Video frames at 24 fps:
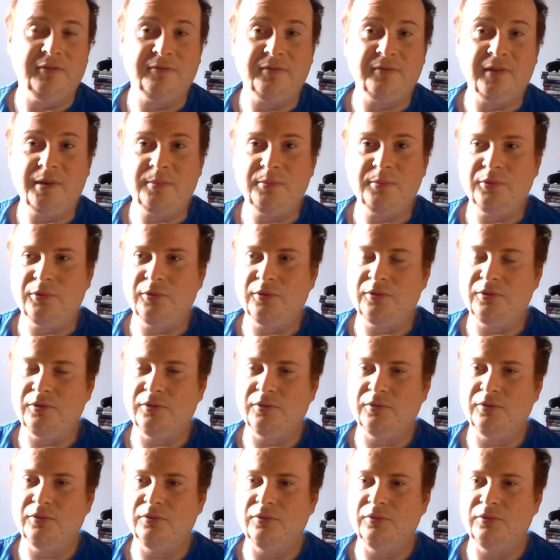les femmes
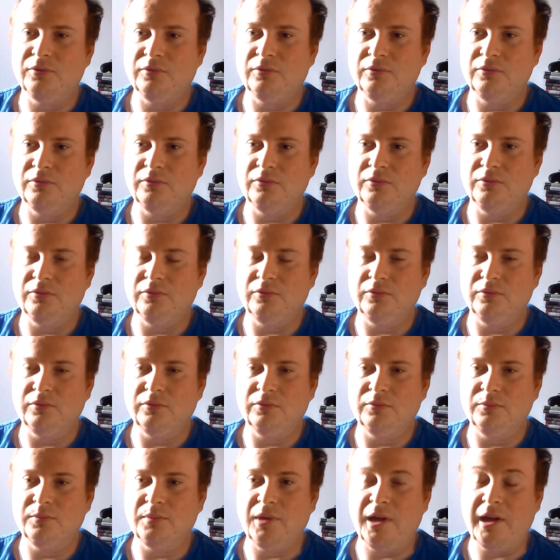euh,
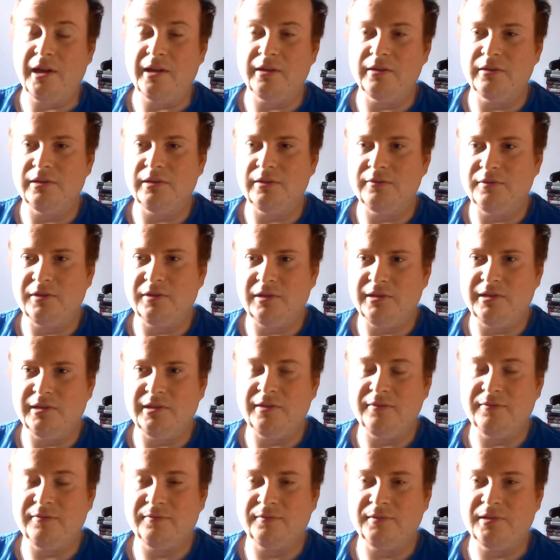de, bah,
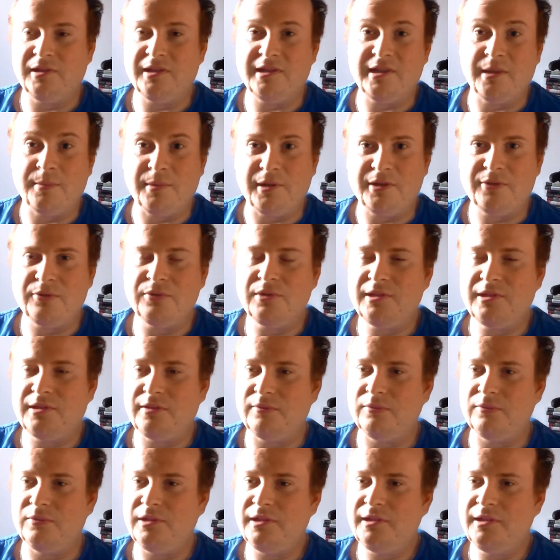des, Amazones,
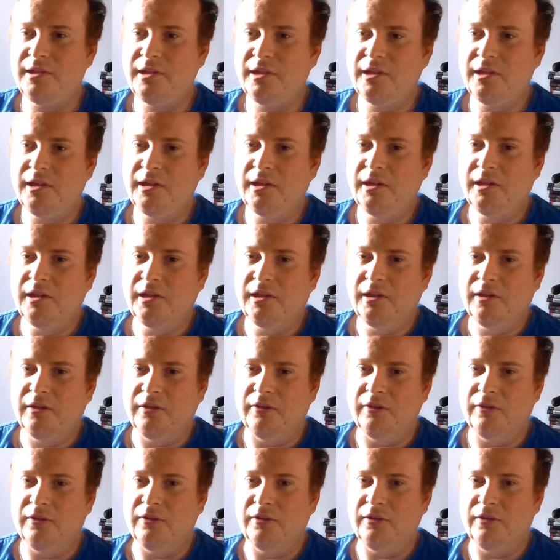si vous voulez.
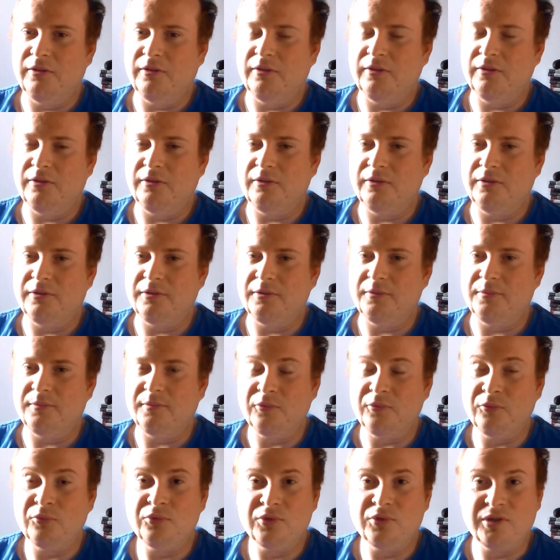Euh,
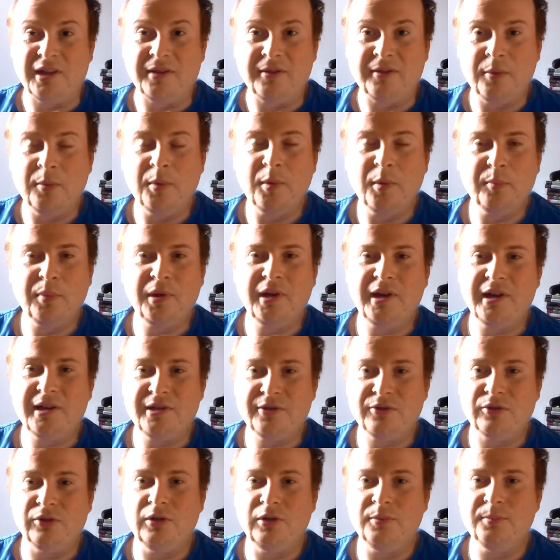vous avez même pas
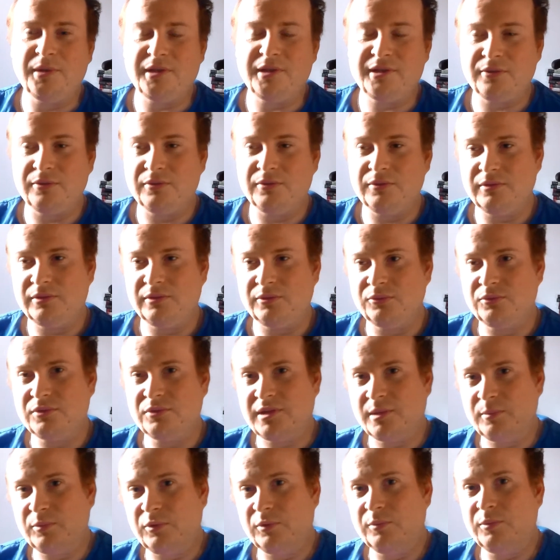un seul homme parce que
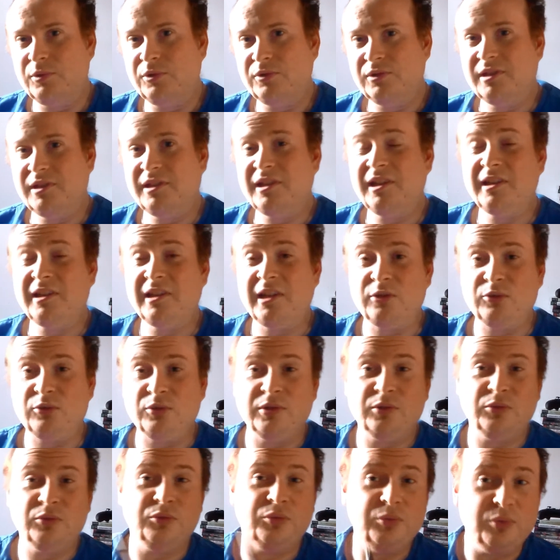tout simplement Negan a
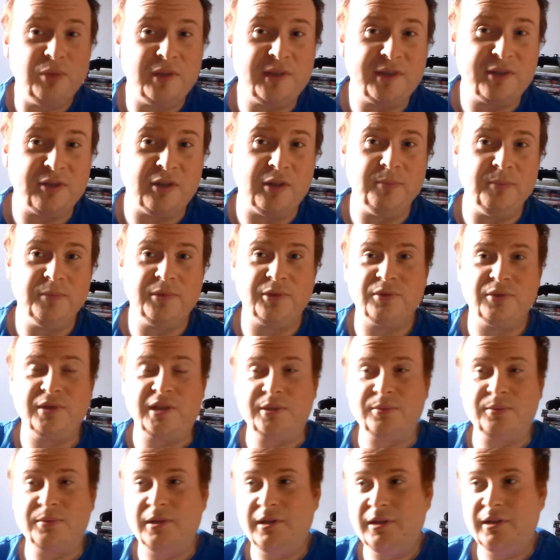tué tous les hommes, que
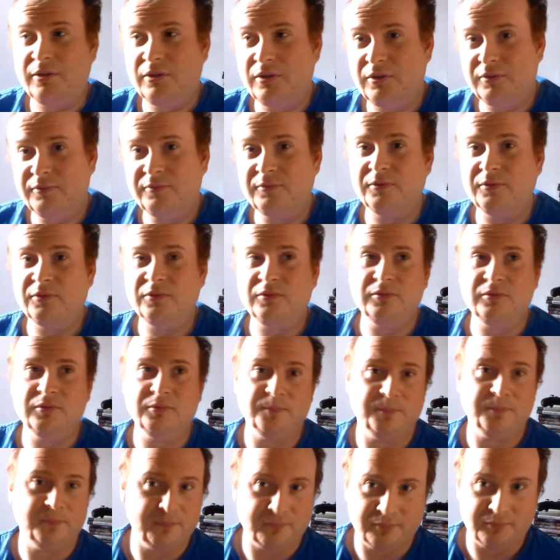ce soit enfants
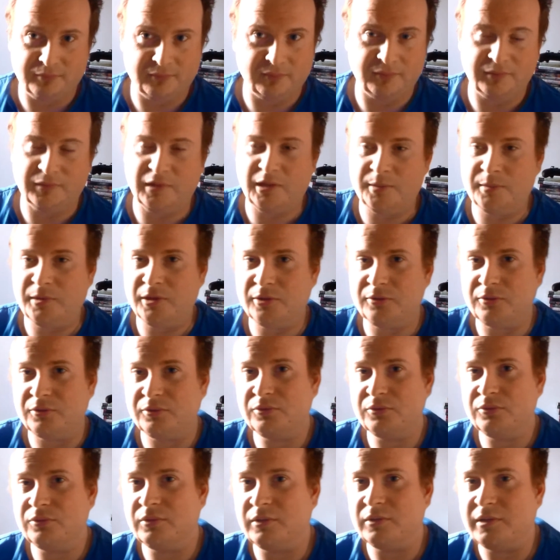et bien
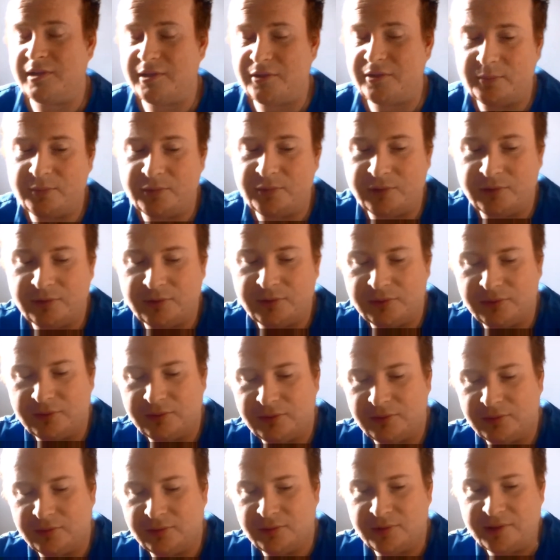entendu euh, les hommes
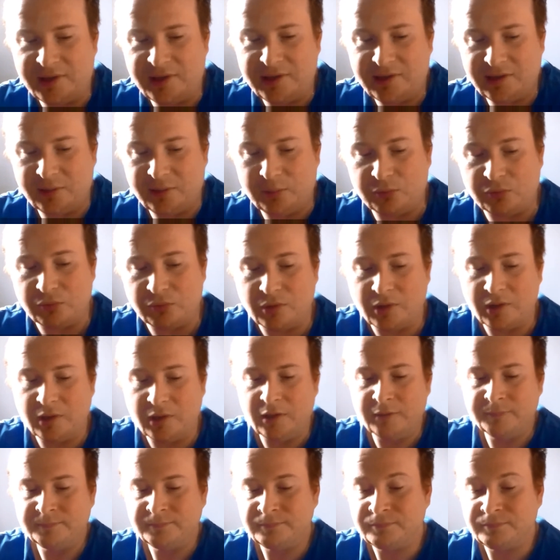de, de cette tribu.